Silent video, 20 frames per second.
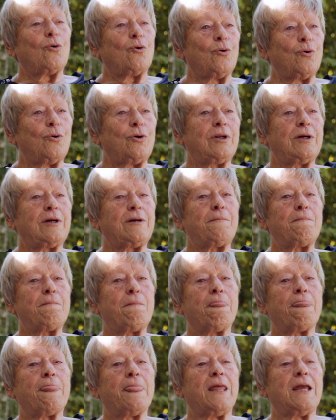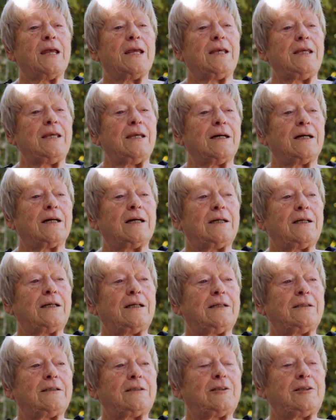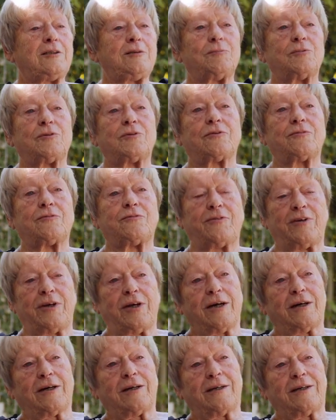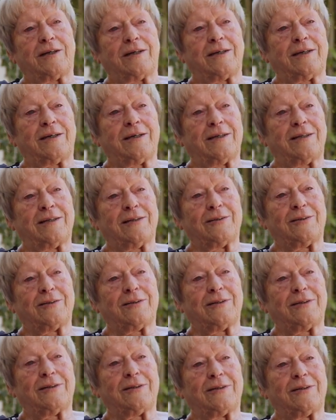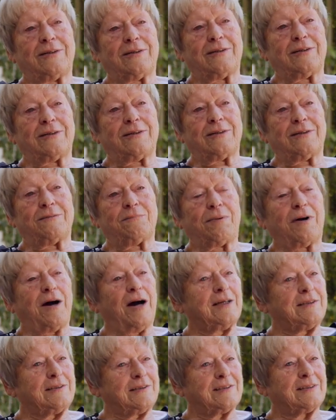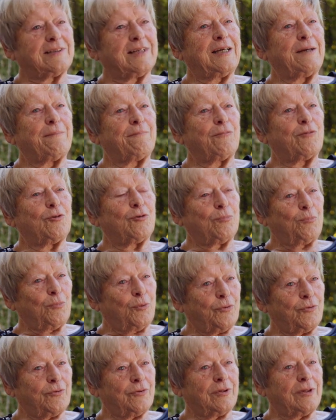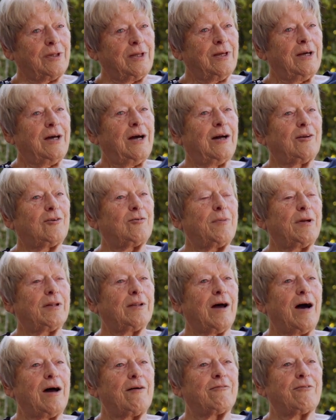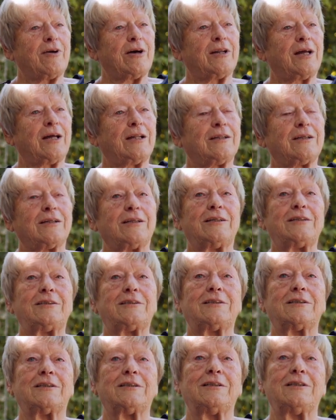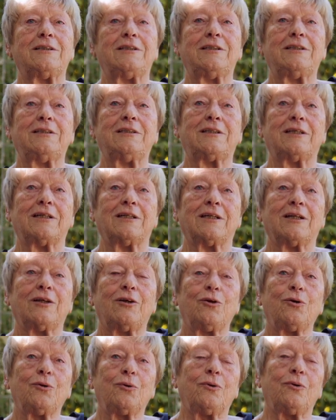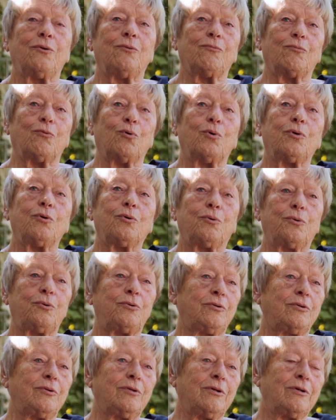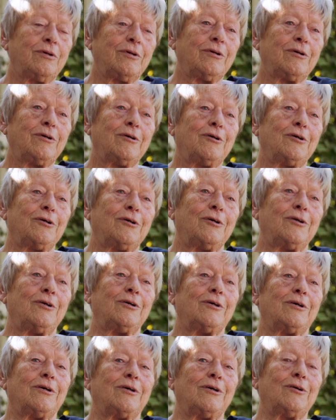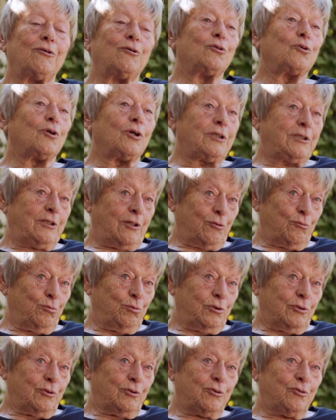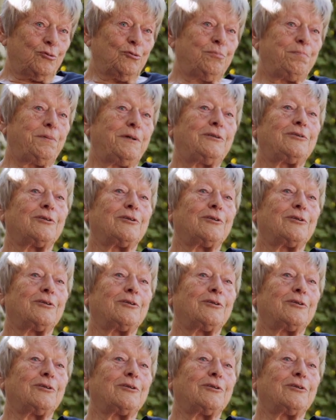ohne ihre Intimsphäre äh, äh, preisgeben zu müssen. Also man traf einander nicht in den Wohnküchen äh, oder in der guten Stube,